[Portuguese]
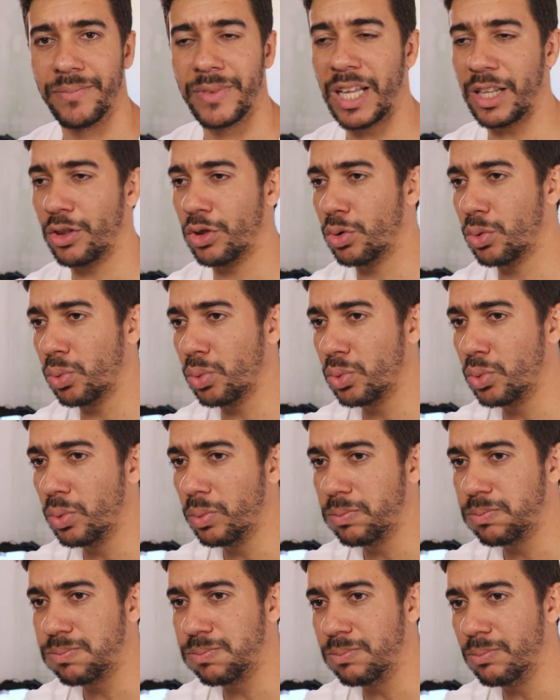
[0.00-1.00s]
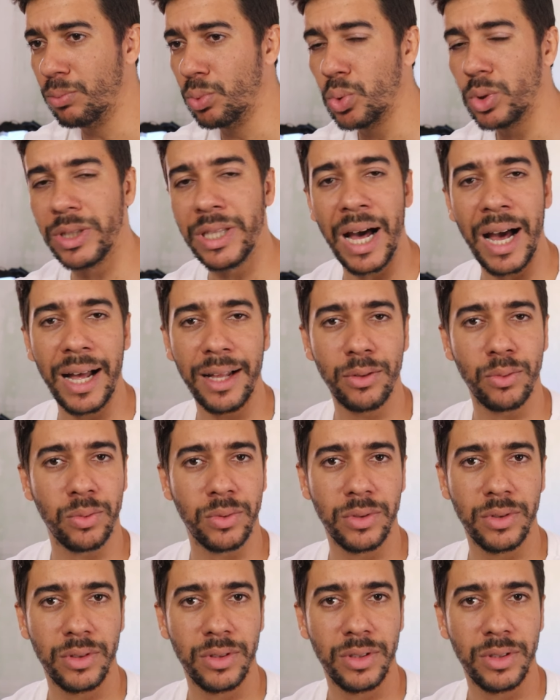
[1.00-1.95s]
Tá tudo mudado.